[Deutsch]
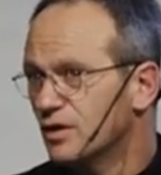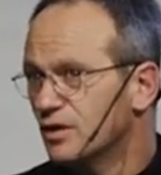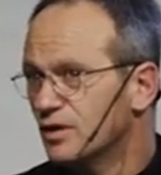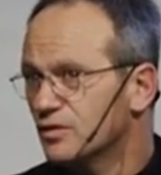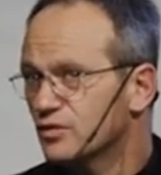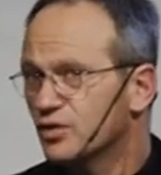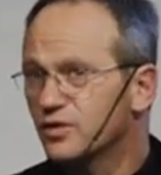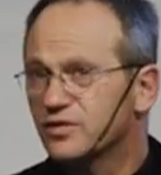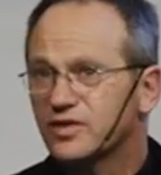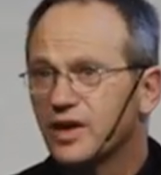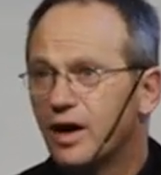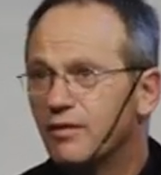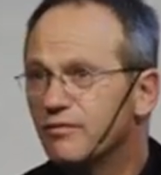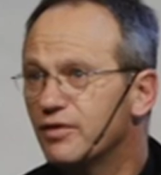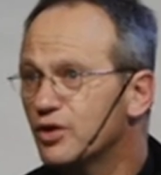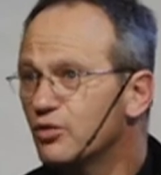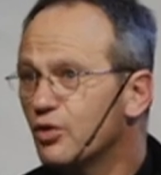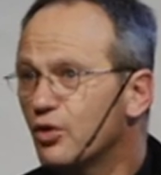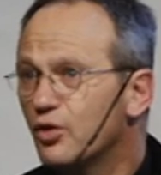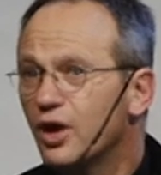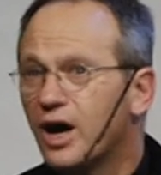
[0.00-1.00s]
Sonst haben wir
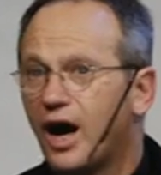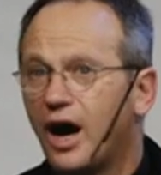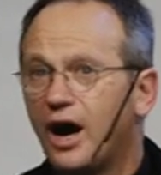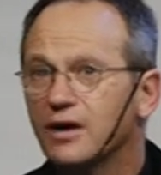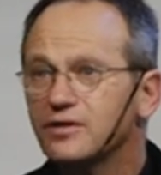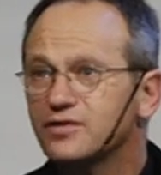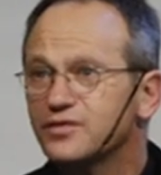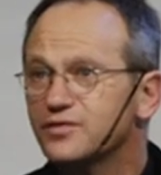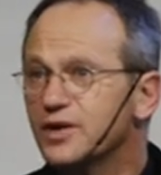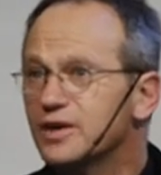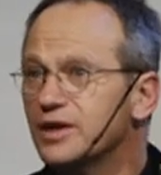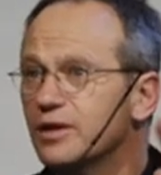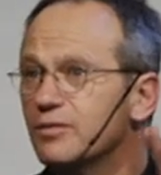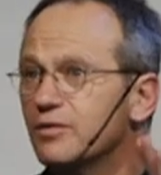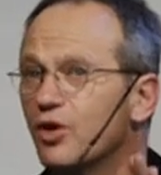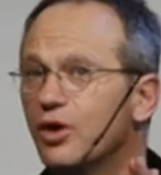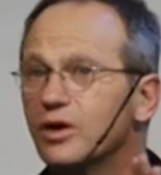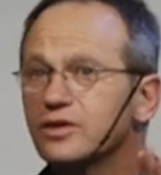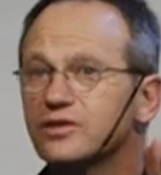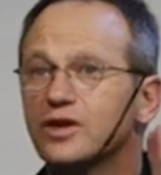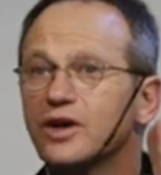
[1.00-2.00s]
nur noch Angst vor dem
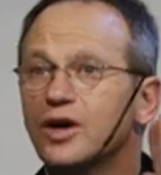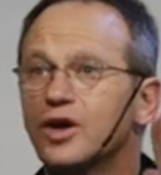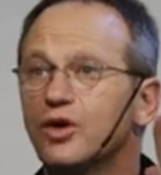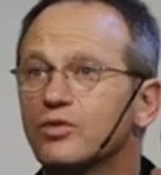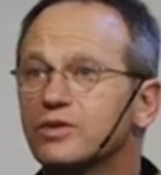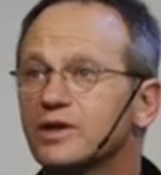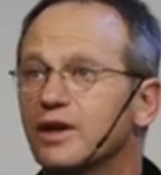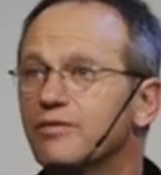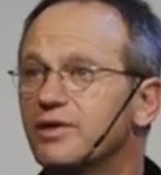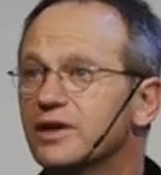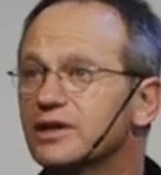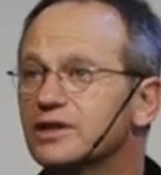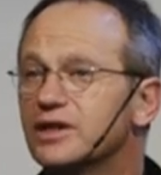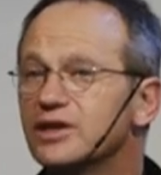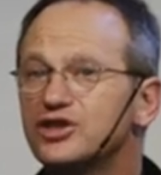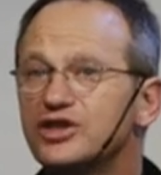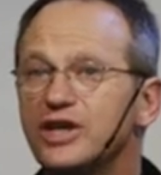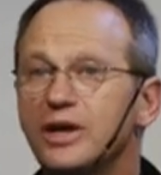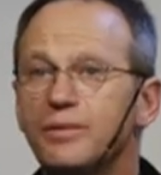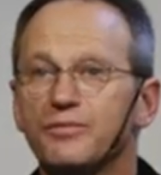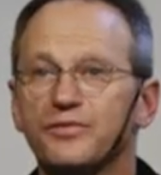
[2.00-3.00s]
Gott und dann wird
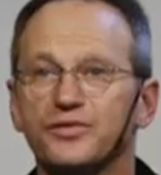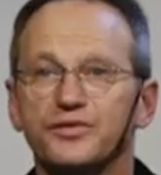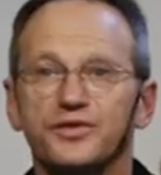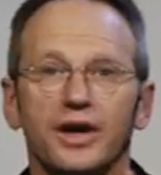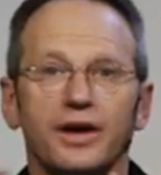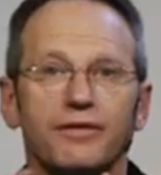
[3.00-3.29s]
geschimpft,